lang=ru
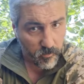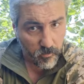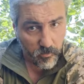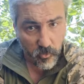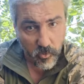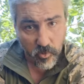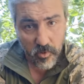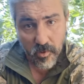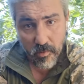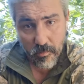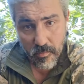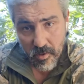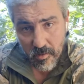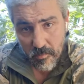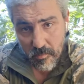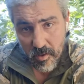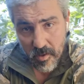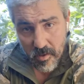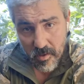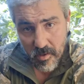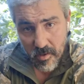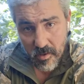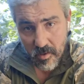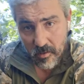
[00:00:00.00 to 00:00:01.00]
Но тем не
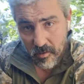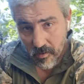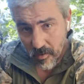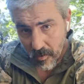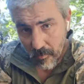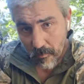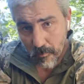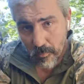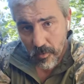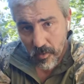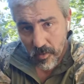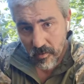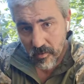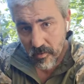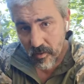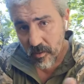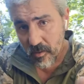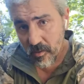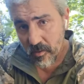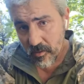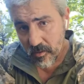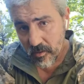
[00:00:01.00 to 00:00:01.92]
менее, там блины,